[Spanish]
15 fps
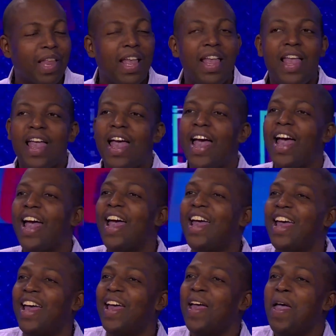
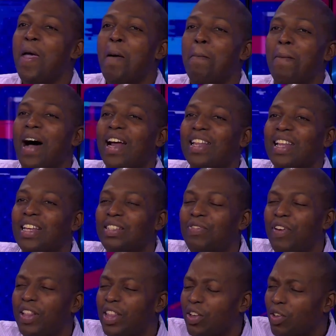Eh, martes
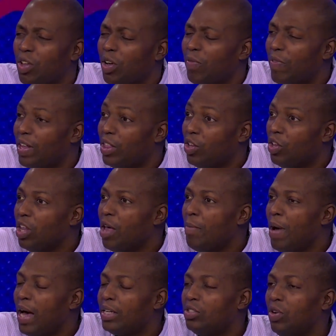21, 21 de
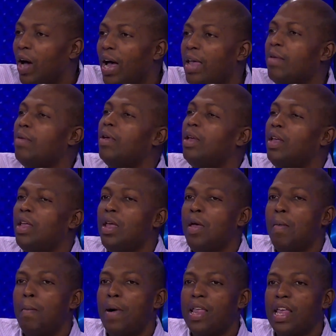marzo, ay.
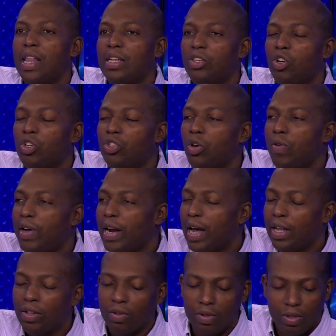Mañana son los
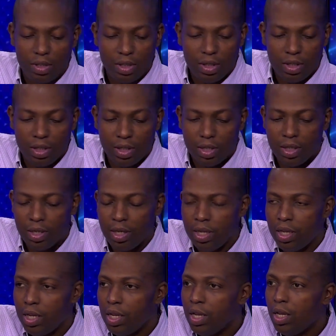soberanos.
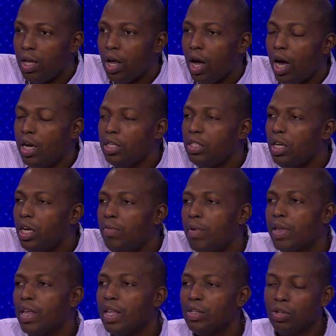Ay, sí,
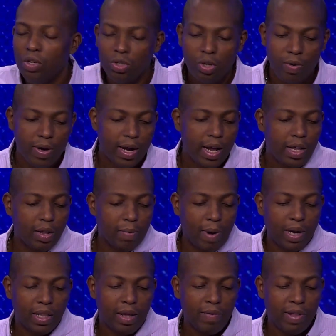mañana son los soberanos.
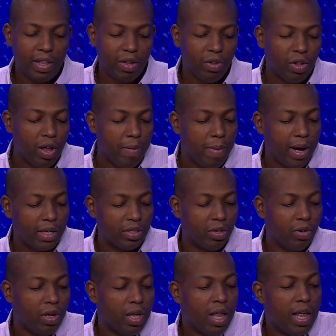Martes 21 de marzo,
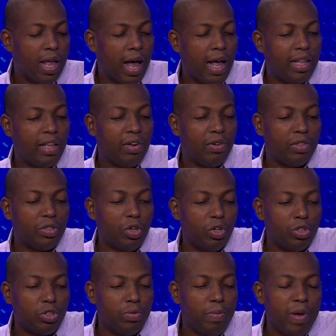años
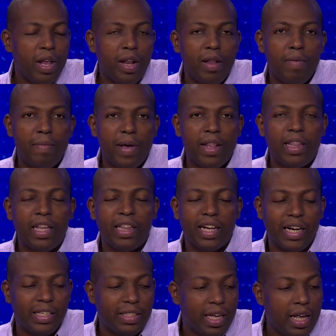
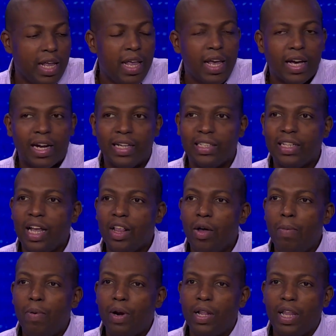2023. Gracias a Dios
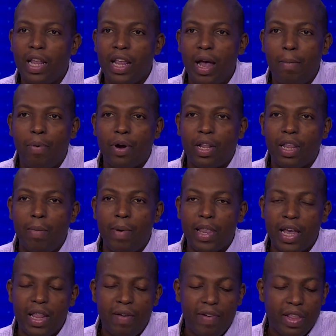por este día, por esta
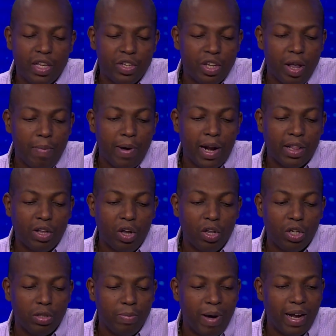mañana. Bendiciones para
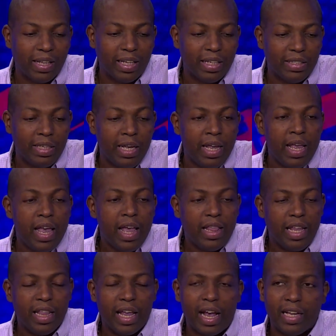todos. Martes, ni
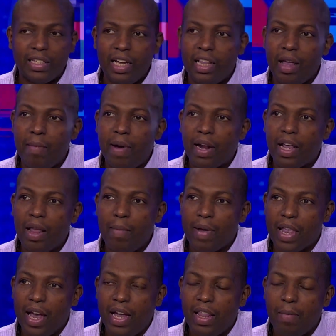te clase ni te embarques de
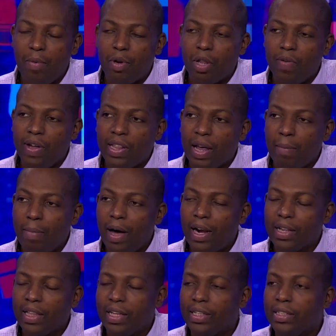mañana deportiva te
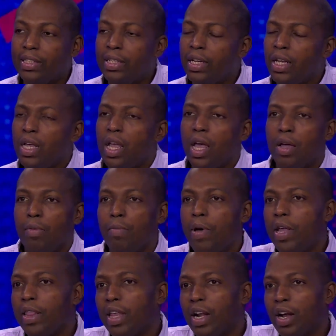apartes.
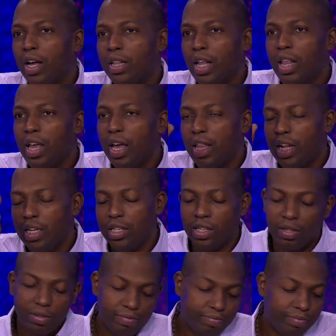¿Viste lo que te dije, Dilcio?
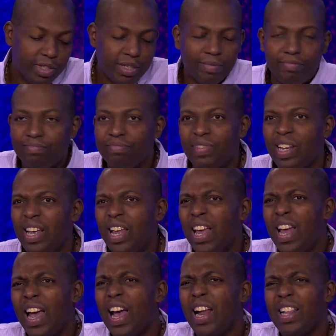
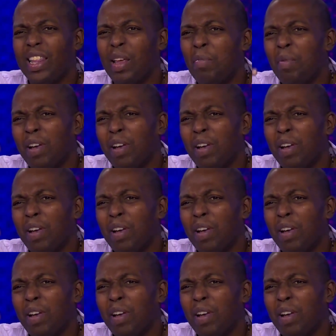El tipo ayer